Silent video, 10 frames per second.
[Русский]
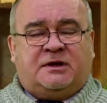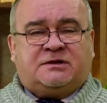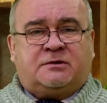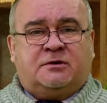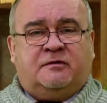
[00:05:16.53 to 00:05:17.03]
лет
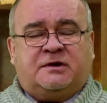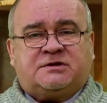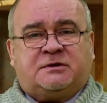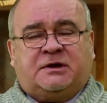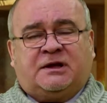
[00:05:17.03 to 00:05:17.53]
строгого
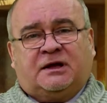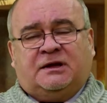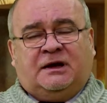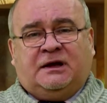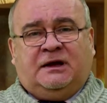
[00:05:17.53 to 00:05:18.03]
режима и так
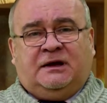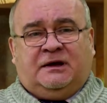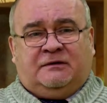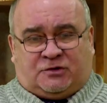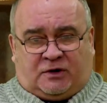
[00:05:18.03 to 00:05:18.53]
далее.
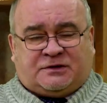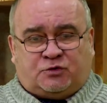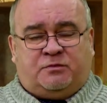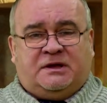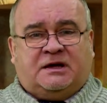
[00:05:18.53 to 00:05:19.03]
В общем,
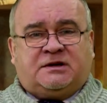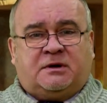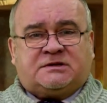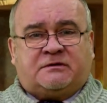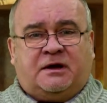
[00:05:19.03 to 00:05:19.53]
хотите убить наше
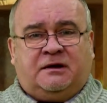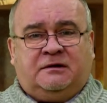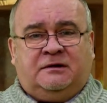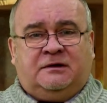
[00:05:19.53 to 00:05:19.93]
образование?